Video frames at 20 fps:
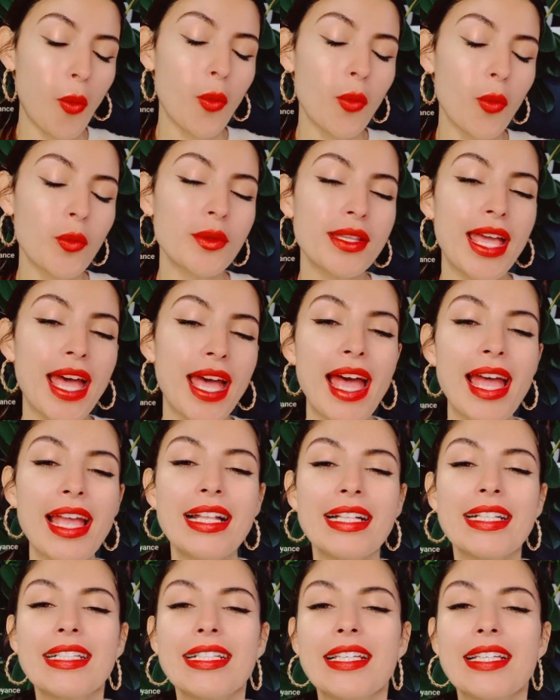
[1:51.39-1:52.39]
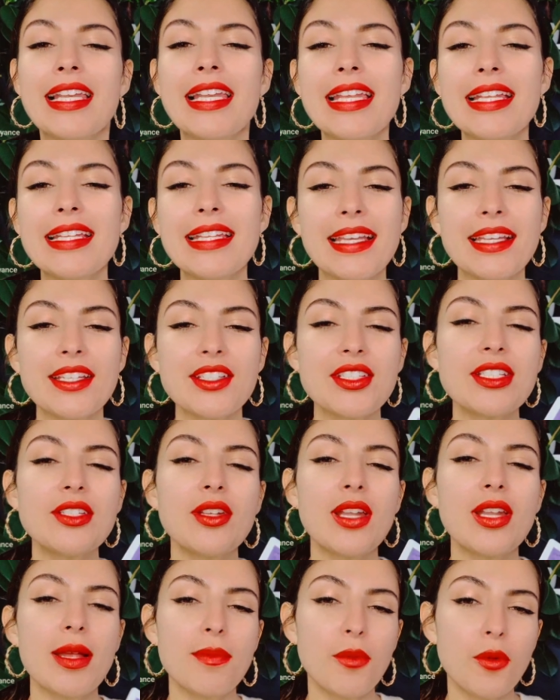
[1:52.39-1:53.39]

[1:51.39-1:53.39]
on a l'énergie de la